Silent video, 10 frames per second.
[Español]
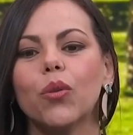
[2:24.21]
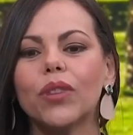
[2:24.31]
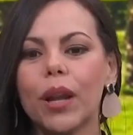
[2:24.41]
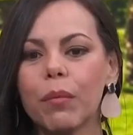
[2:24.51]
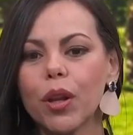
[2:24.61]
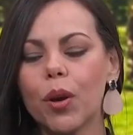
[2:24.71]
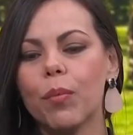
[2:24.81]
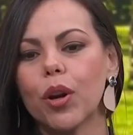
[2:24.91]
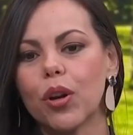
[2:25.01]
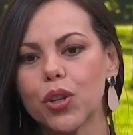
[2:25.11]
un término
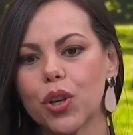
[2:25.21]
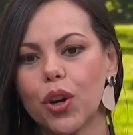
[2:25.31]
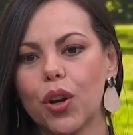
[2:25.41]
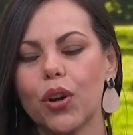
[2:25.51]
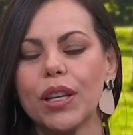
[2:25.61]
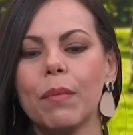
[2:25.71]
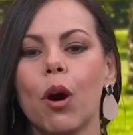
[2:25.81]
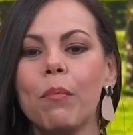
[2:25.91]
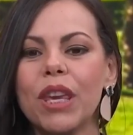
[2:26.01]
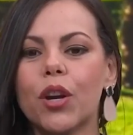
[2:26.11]
por los psicólogos
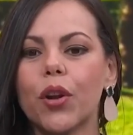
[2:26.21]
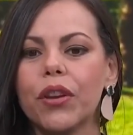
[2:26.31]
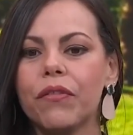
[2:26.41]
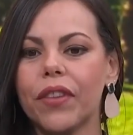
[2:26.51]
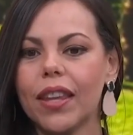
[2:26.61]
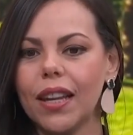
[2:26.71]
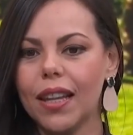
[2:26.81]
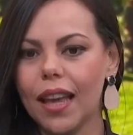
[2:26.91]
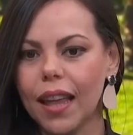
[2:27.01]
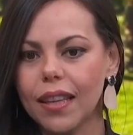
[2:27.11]
llamado
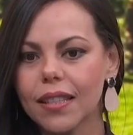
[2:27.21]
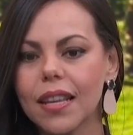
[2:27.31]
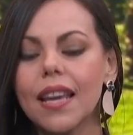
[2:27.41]
microinfidelidades.